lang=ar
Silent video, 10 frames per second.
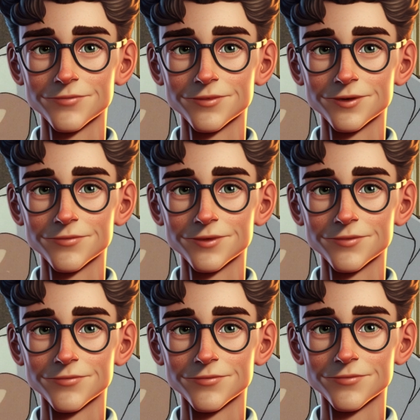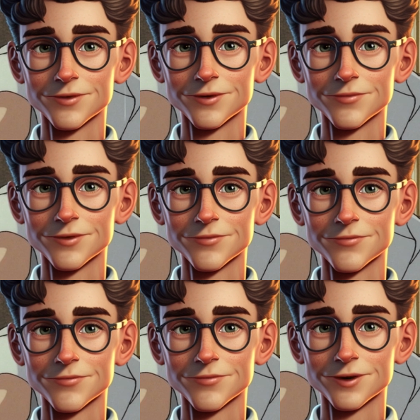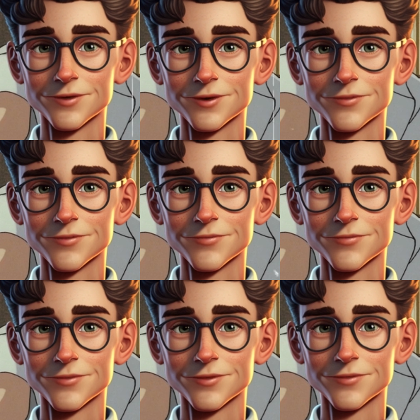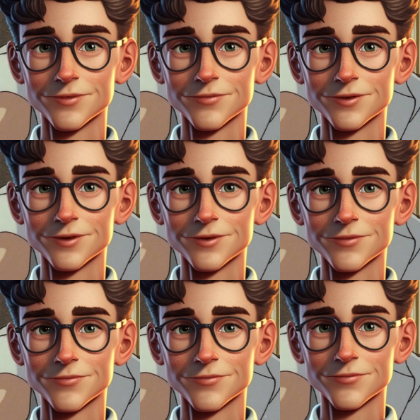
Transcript: كافية كافية ومع الاستمرار